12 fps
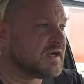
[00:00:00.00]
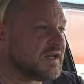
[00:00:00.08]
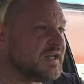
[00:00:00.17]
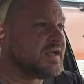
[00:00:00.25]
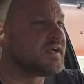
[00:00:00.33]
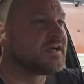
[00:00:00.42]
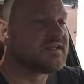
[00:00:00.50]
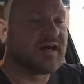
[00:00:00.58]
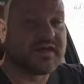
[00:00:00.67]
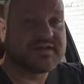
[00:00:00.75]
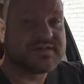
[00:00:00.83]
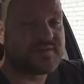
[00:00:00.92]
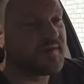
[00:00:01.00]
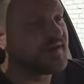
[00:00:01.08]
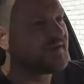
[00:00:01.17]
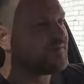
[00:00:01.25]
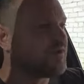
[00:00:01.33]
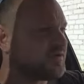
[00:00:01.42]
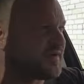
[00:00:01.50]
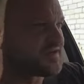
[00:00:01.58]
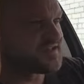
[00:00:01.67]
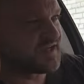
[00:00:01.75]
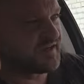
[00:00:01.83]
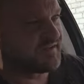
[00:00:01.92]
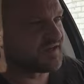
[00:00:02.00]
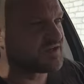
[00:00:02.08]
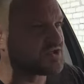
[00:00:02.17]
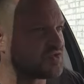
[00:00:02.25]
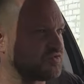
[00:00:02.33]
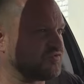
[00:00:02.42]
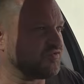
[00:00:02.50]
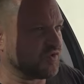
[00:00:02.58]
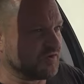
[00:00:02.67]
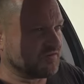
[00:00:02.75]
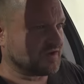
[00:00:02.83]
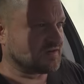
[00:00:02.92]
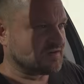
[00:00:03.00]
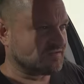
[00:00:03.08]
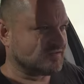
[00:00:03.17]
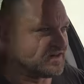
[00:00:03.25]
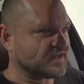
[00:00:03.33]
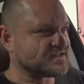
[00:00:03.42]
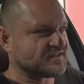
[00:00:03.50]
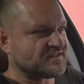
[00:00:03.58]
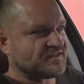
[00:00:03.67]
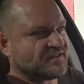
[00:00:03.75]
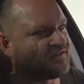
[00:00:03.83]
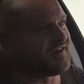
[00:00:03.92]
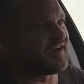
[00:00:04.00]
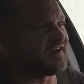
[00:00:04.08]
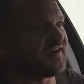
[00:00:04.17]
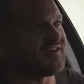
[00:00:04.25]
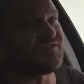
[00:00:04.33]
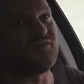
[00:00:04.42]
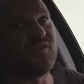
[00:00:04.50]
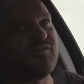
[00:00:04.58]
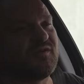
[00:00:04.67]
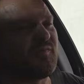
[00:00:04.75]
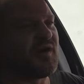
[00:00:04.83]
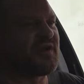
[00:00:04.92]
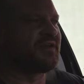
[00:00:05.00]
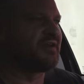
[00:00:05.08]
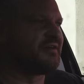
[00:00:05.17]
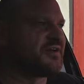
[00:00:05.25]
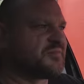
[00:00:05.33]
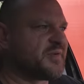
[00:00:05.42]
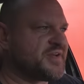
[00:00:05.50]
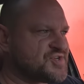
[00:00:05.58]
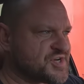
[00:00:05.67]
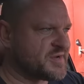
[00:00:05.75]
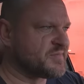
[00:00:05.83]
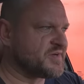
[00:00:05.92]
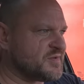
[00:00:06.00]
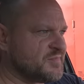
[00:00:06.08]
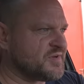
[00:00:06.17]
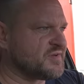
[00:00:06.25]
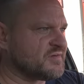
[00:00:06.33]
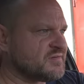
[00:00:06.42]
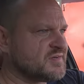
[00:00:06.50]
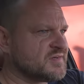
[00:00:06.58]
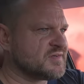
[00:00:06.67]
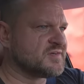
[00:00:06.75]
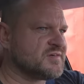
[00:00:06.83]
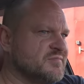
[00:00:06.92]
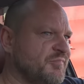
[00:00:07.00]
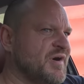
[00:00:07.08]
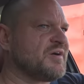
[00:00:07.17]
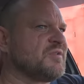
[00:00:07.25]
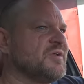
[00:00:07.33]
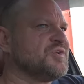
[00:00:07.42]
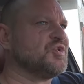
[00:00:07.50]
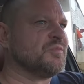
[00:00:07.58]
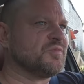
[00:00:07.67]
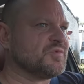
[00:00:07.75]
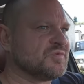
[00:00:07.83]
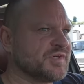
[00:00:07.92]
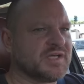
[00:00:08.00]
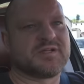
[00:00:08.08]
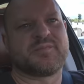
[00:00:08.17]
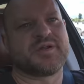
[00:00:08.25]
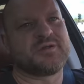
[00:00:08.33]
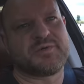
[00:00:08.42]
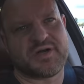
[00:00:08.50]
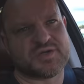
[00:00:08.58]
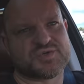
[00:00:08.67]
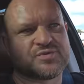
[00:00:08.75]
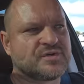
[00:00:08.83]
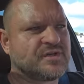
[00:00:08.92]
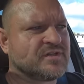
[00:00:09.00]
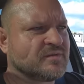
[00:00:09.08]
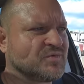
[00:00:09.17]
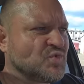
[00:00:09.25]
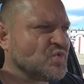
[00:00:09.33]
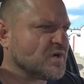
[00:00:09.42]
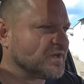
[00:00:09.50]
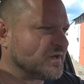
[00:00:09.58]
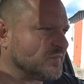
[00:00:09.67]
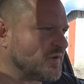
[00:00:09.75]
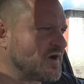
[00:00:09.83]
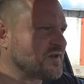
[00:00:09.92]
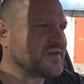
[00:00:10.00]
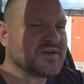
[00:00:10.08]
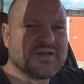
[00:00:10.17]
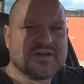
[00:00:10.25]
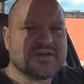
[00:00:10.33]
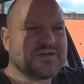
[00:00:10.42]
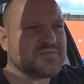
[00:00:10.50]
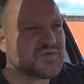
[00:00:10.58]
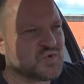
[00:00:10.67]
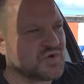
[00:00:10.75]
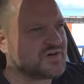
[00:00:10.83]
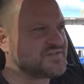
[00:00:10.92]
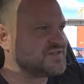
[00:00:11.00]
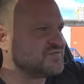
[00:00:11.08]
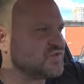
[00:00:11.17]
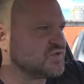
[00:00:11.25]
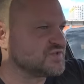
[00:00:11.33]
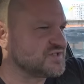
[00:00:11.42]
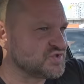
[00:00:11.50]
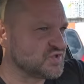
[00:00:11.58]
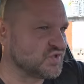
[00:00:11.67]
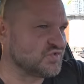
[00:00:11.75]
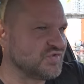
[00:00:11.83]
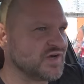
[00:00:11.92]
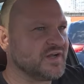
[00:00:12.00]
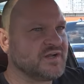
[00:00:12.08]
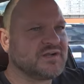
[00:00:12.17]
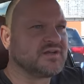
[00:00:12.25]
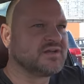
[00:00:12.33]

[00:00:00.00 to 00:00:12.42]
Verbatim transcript: Никогда себе не мог представить, что в Volvo влезет дверь от Volvo. Парни говорят, приезжай, мы тебе покладем. Ну, я-то понимаю, что они там куканые парни. Много всего засовывали,